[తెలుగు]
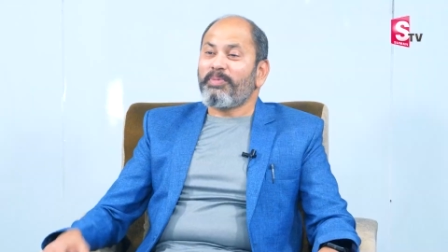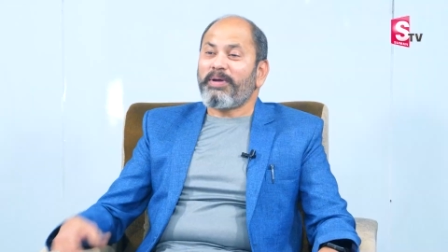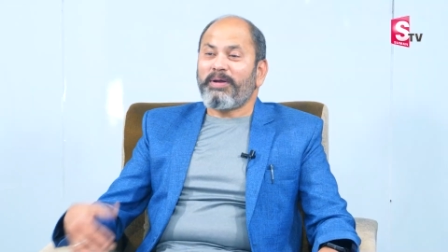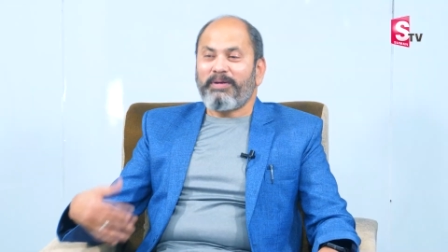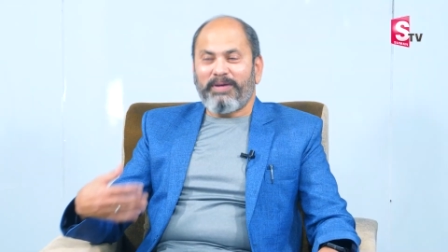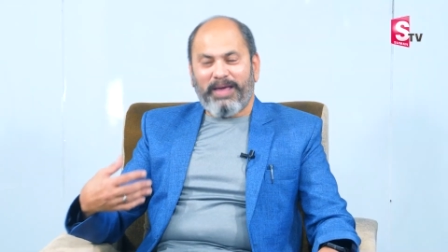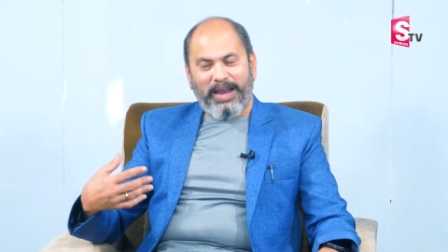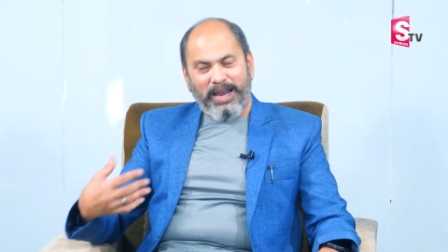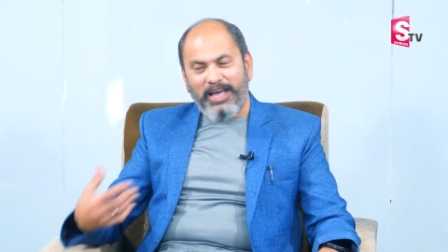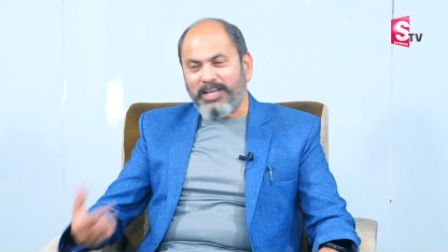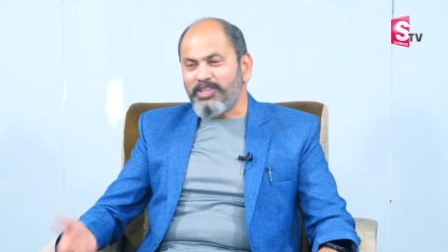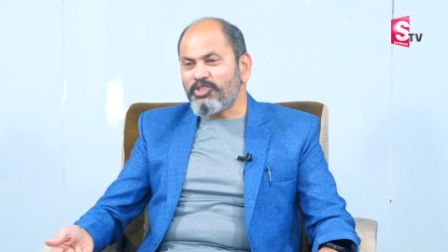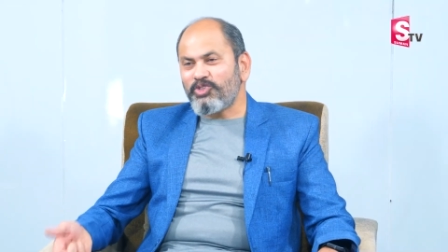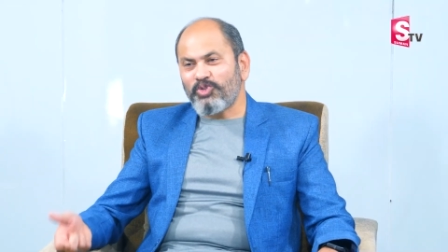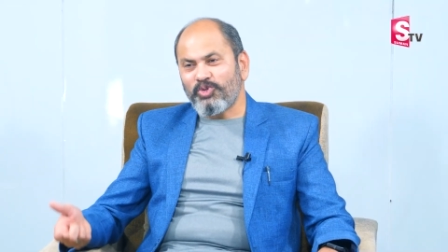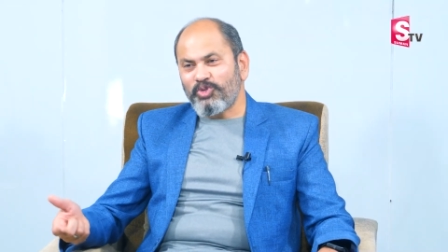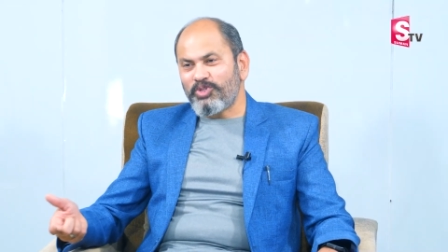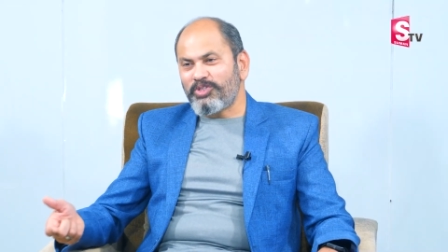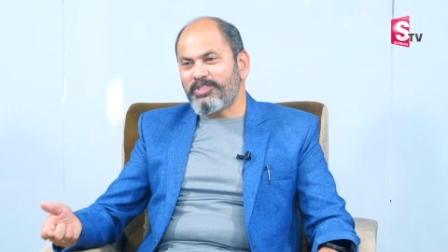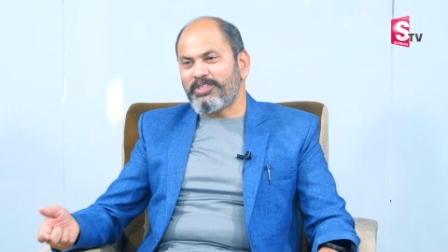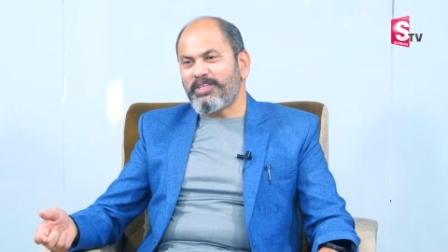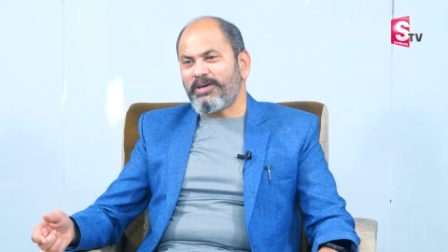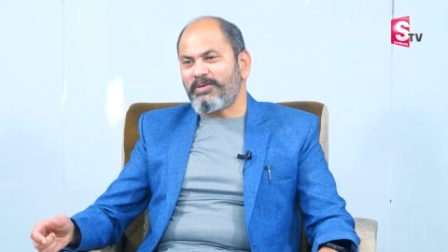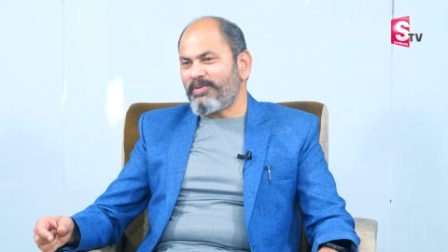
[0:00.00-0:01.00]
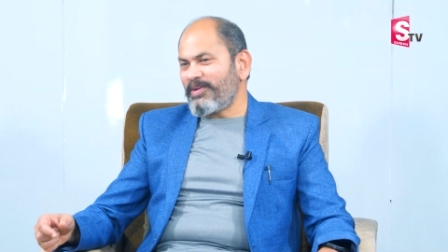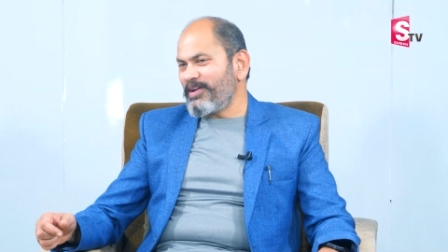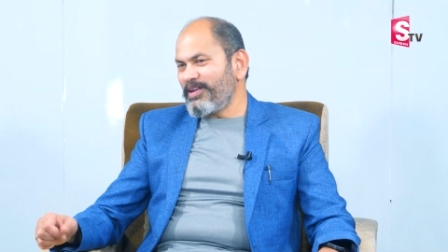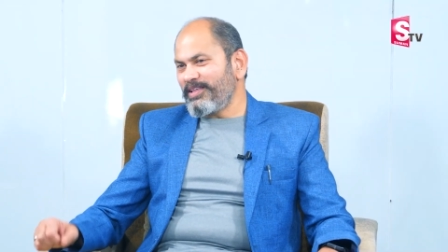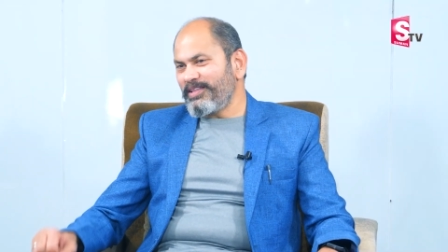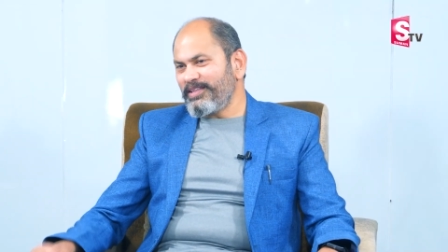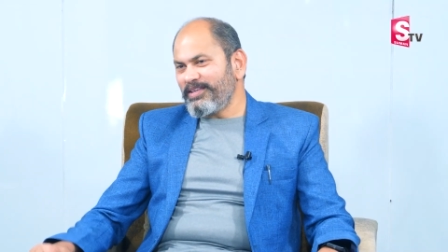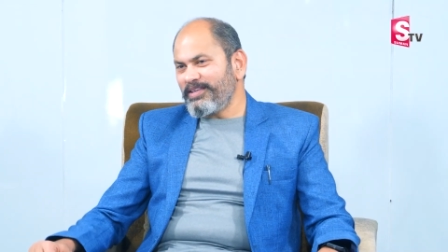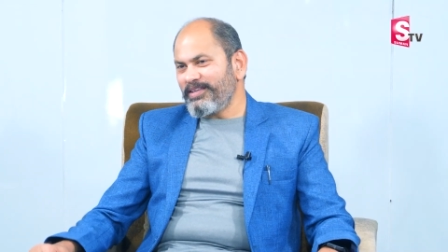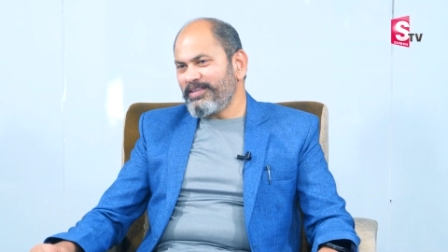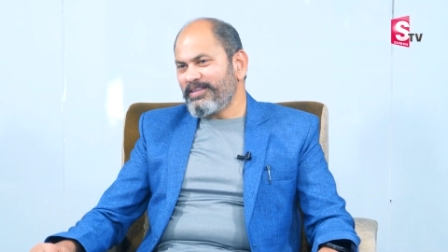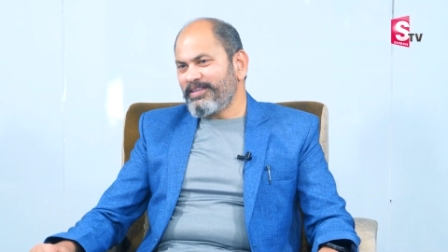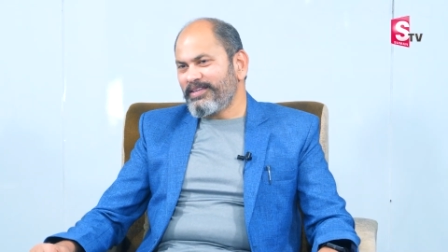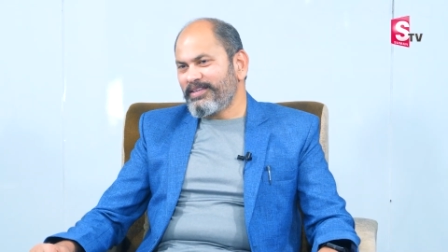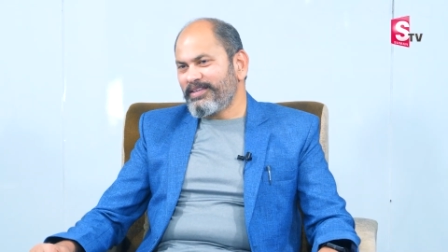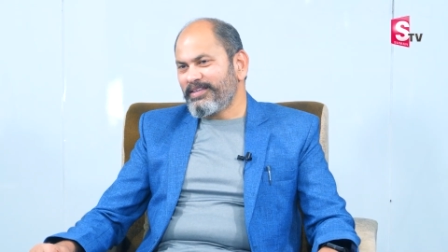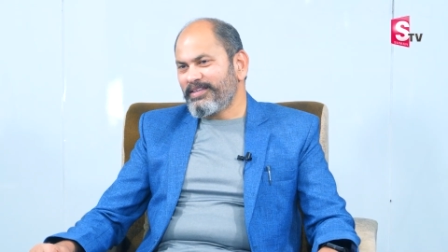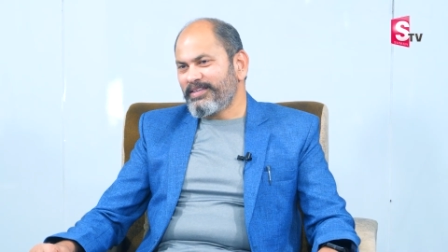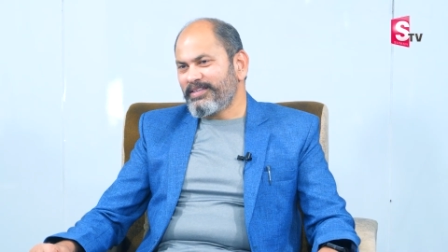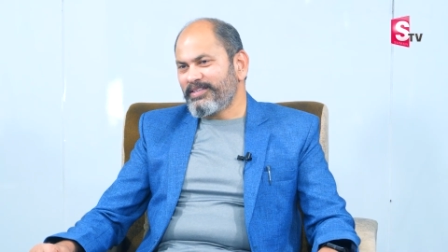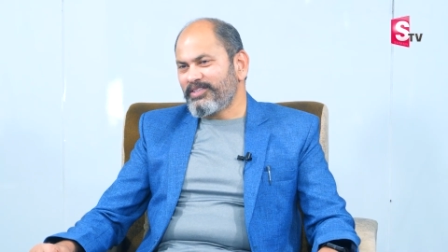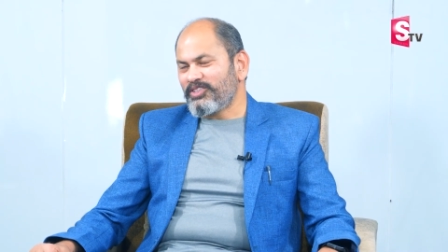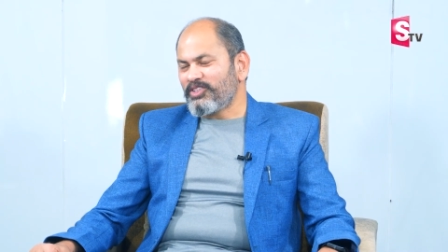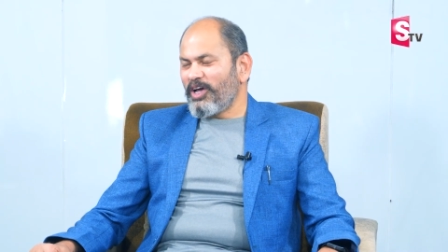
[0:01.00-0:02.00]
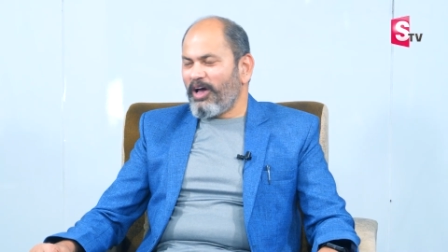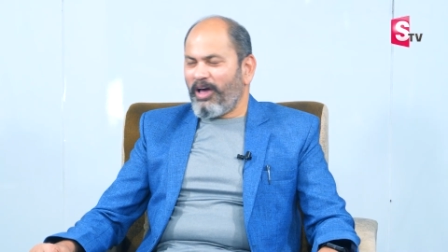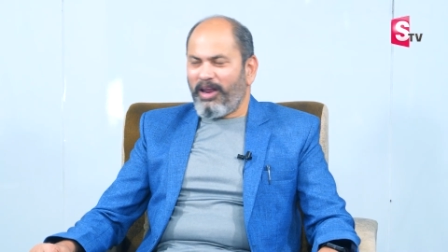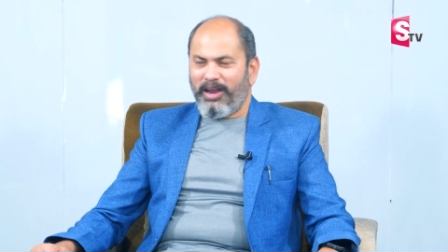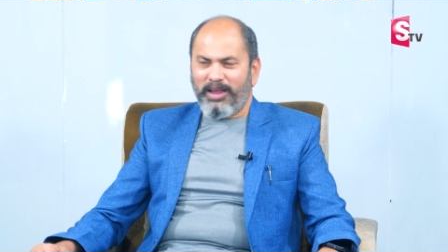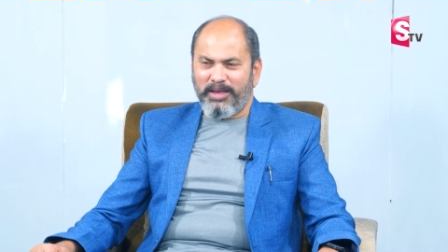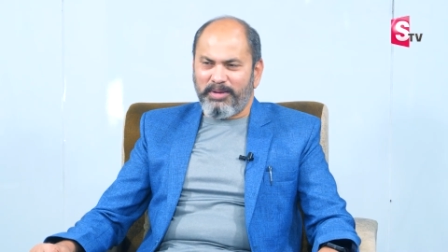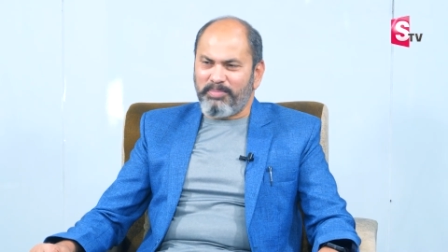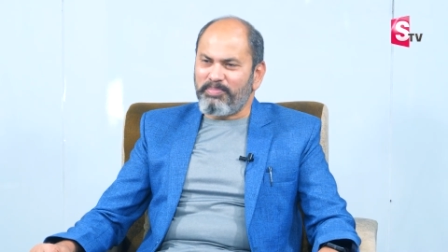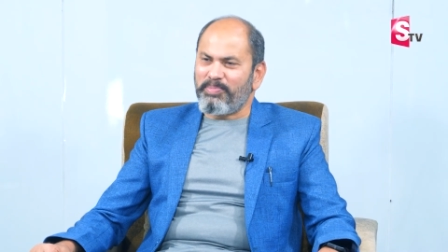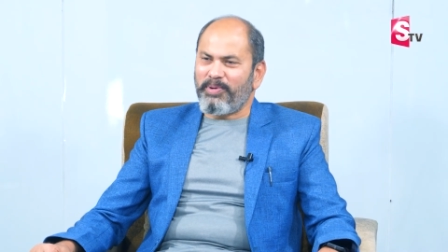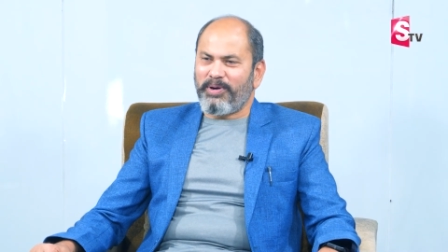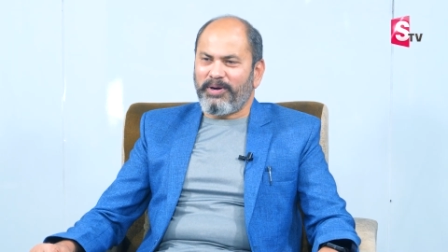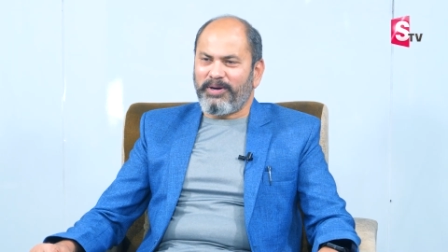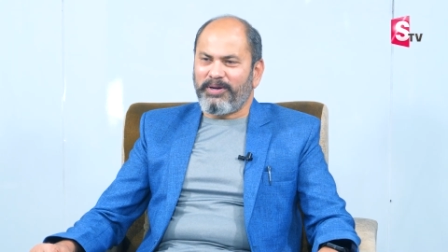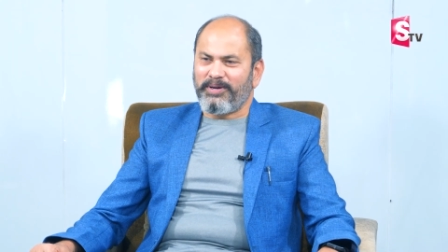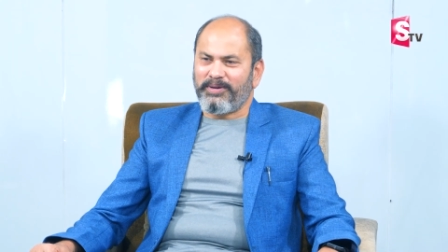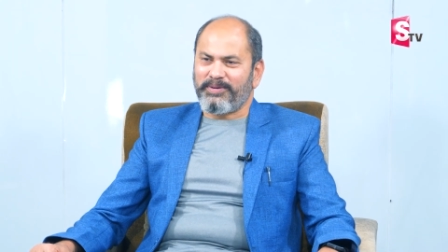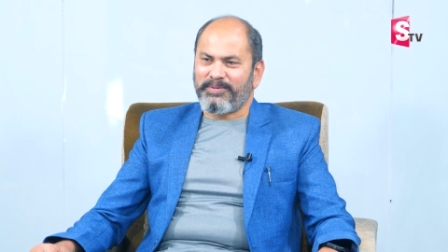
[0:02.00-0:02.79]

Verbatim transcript: మనం ఎలా చూస్తాం అన్నది చాలా ఇంపార్టెంట్